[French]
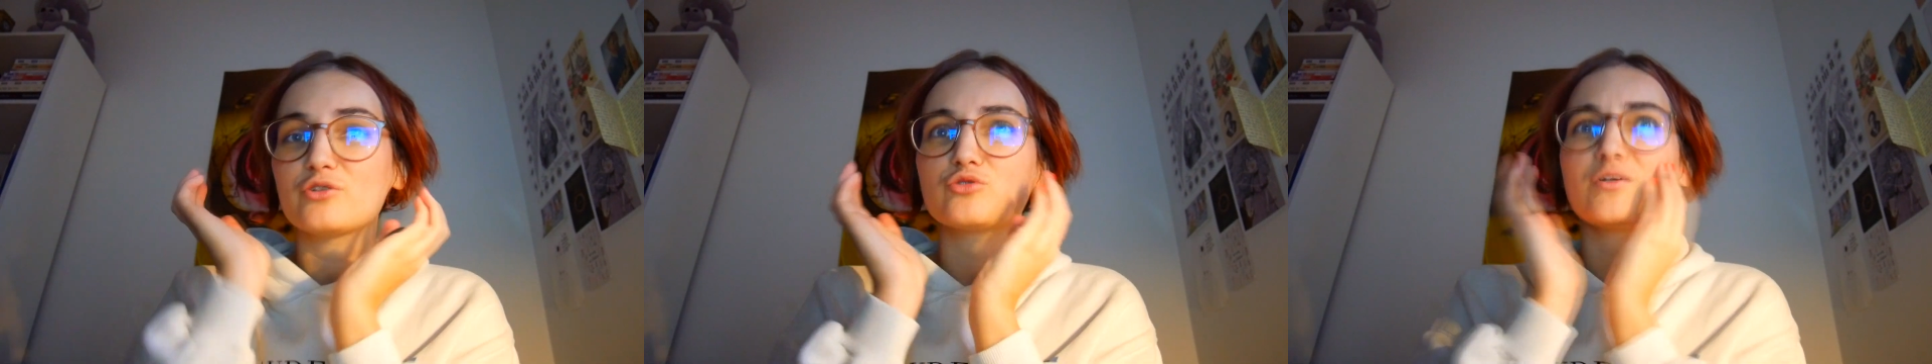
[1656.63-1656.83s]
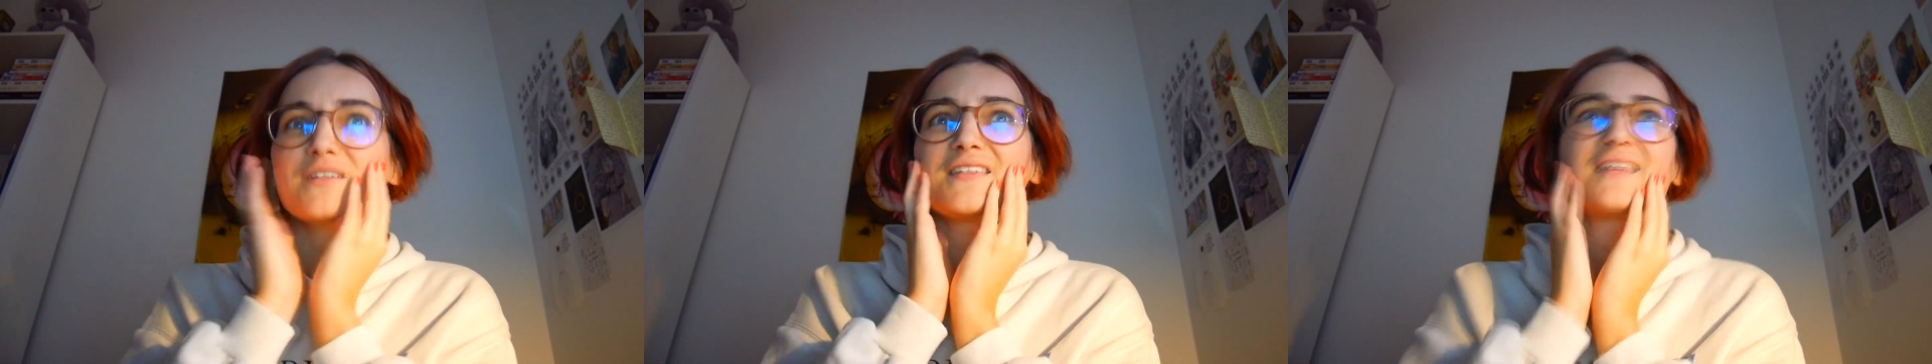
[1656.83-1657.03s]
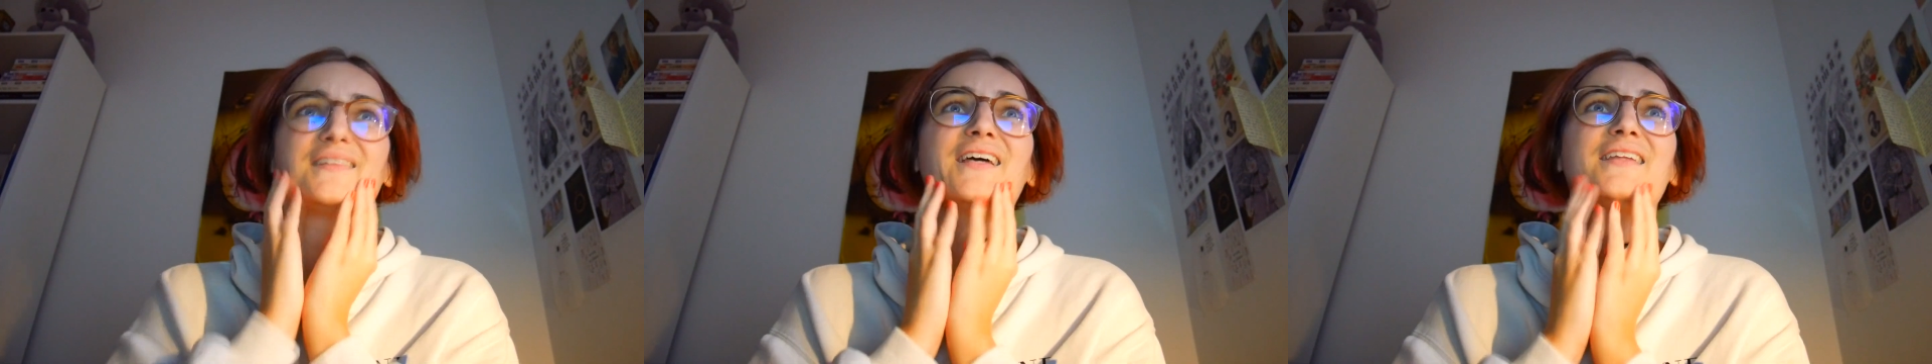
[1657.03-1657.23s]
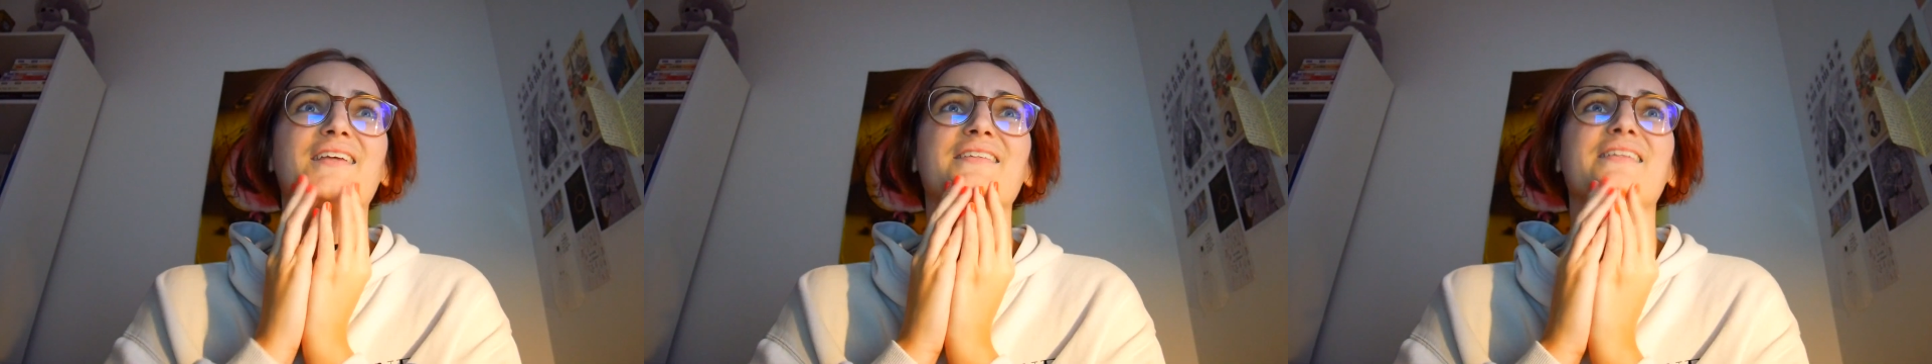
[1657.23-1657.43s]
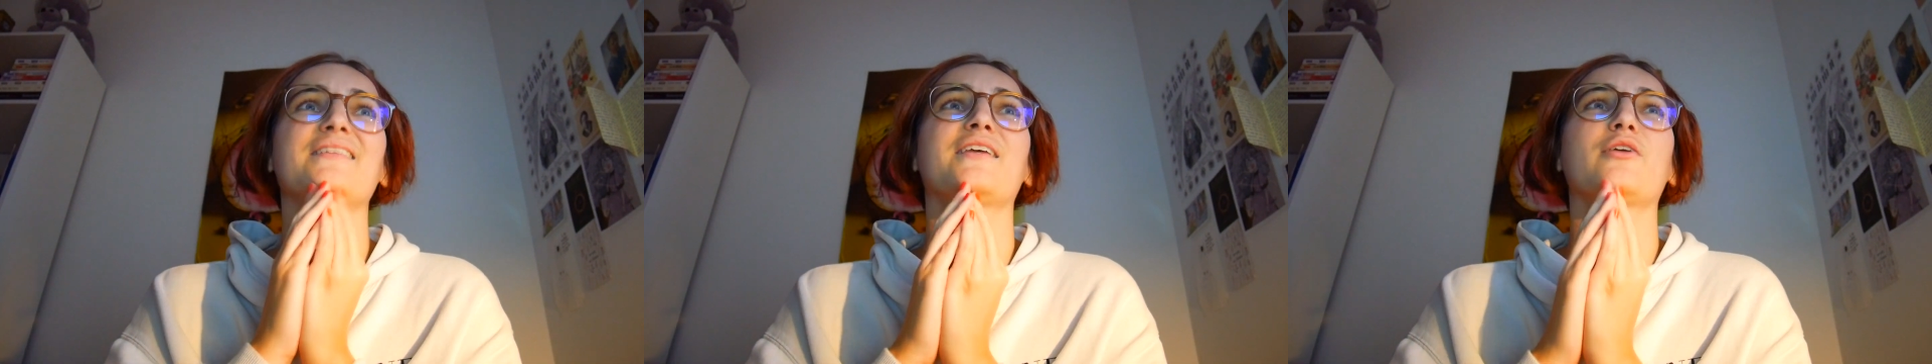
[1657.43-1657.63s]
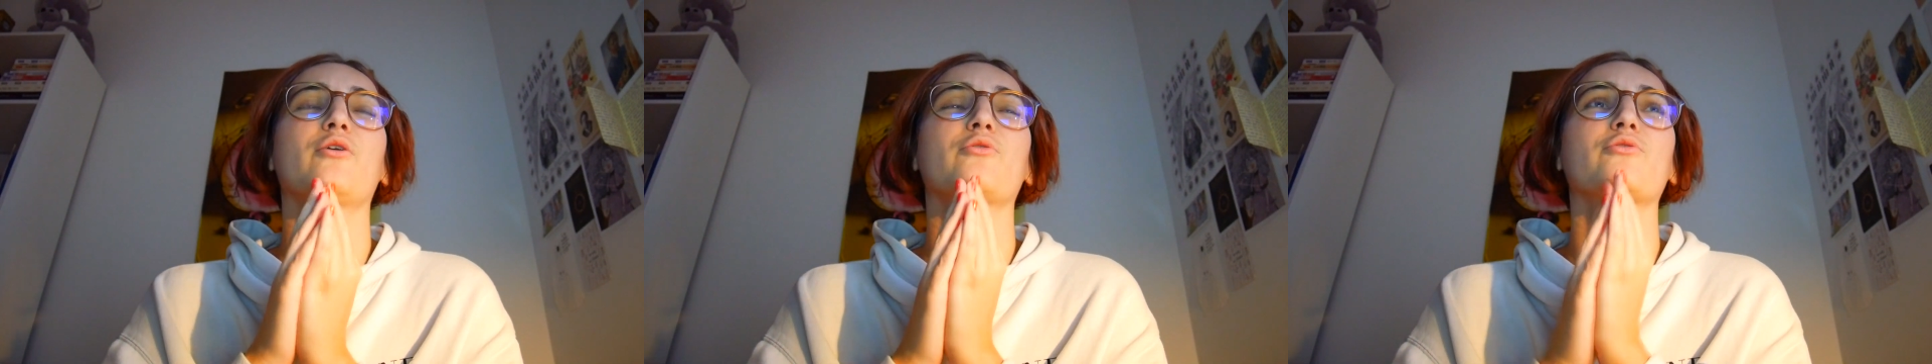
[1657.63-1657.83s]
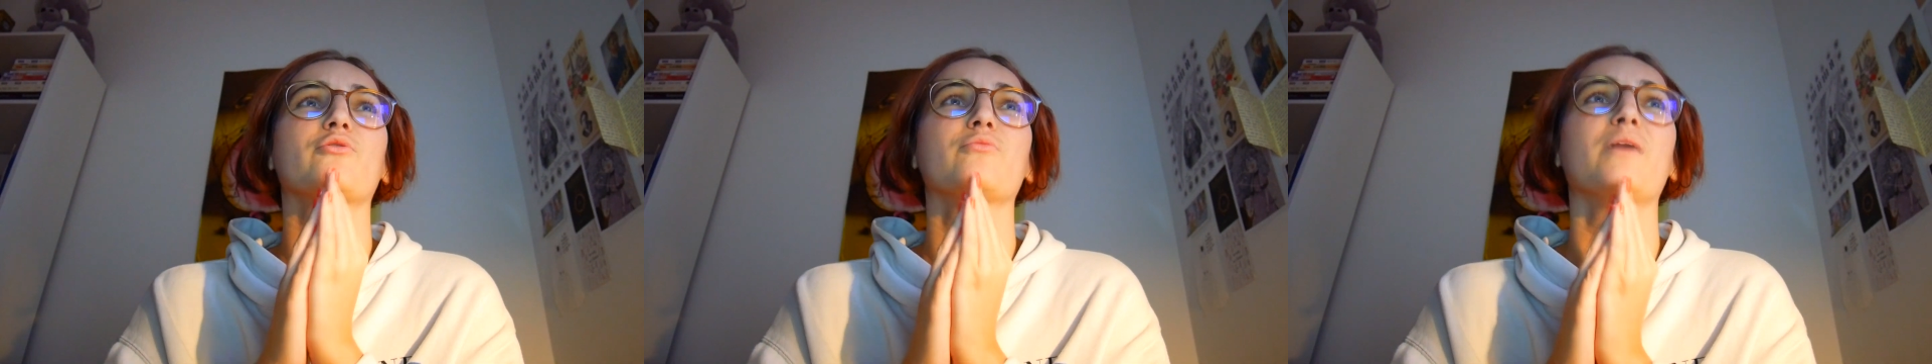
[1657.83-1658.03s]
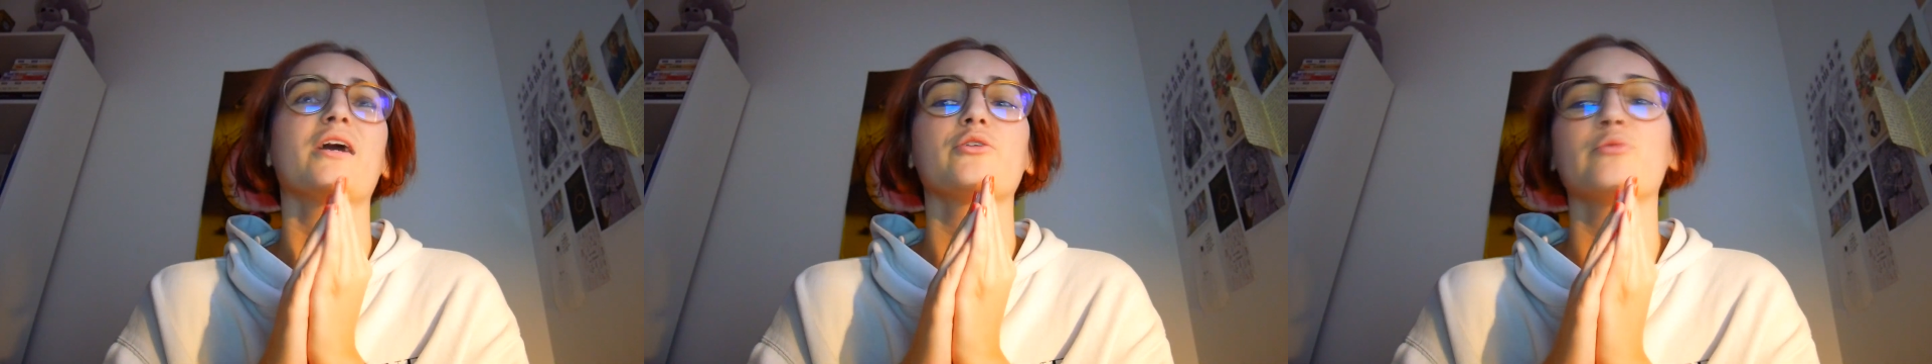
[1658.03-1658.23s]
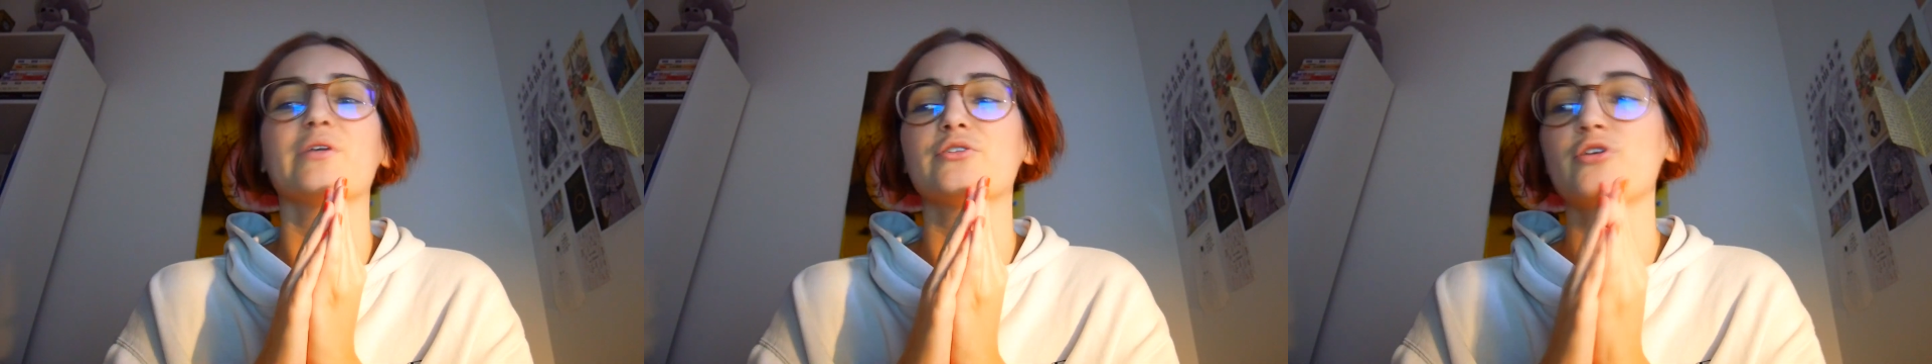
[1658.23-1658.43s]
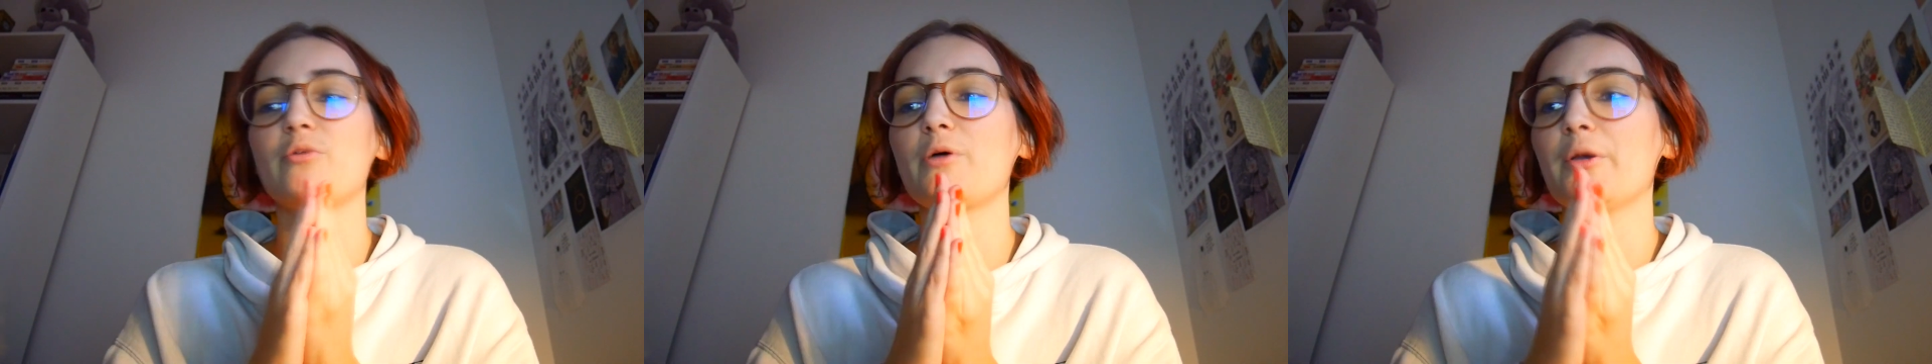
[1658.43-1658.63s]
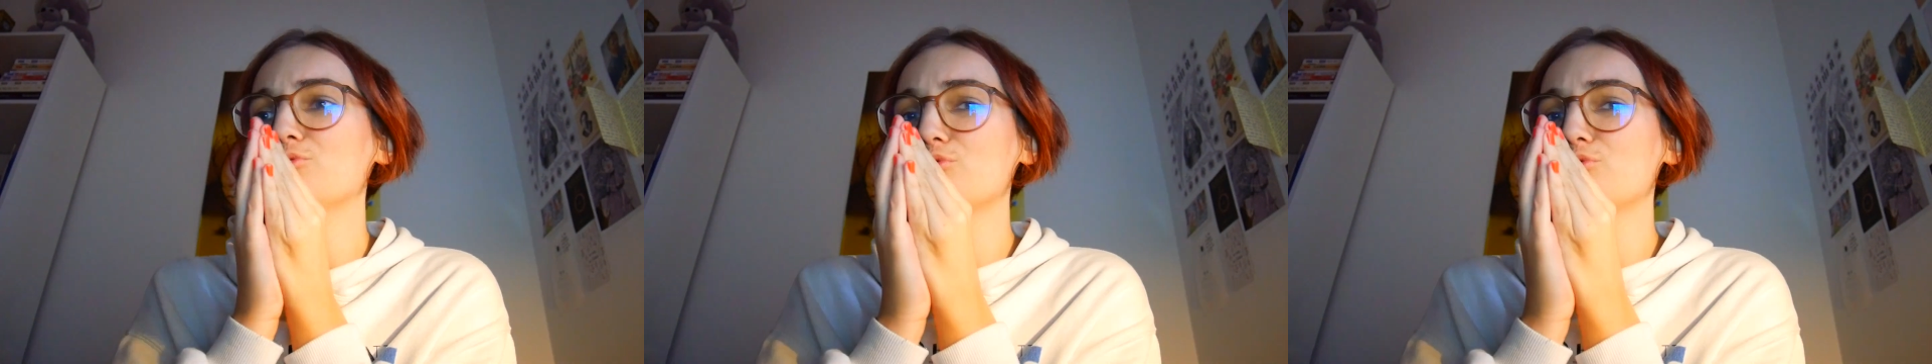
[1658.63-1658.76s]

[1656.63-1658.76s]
je crois que c'est la dernière scène d'ailleurs entre Marion et Tom,